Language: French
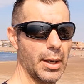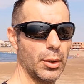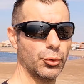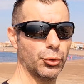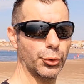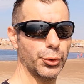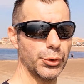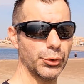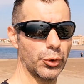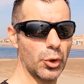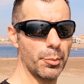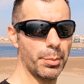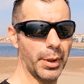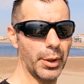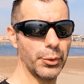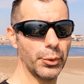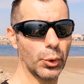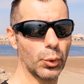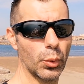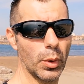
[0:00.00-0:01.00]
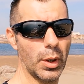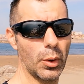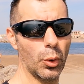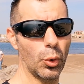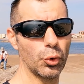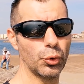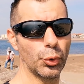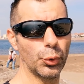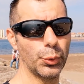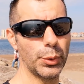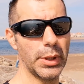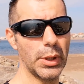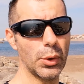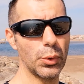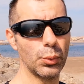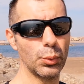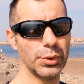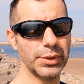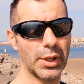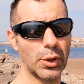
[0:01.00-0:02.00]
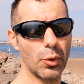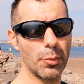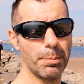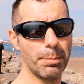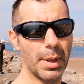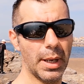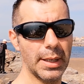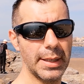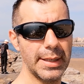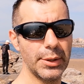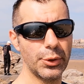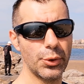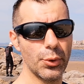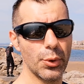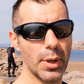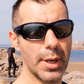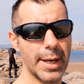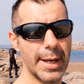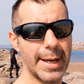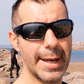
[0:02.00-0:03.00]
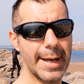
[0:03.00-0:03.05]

Allez, aujourd'hui, nous allons parler de quoi Alors, aujourd'hui, nous allons parler de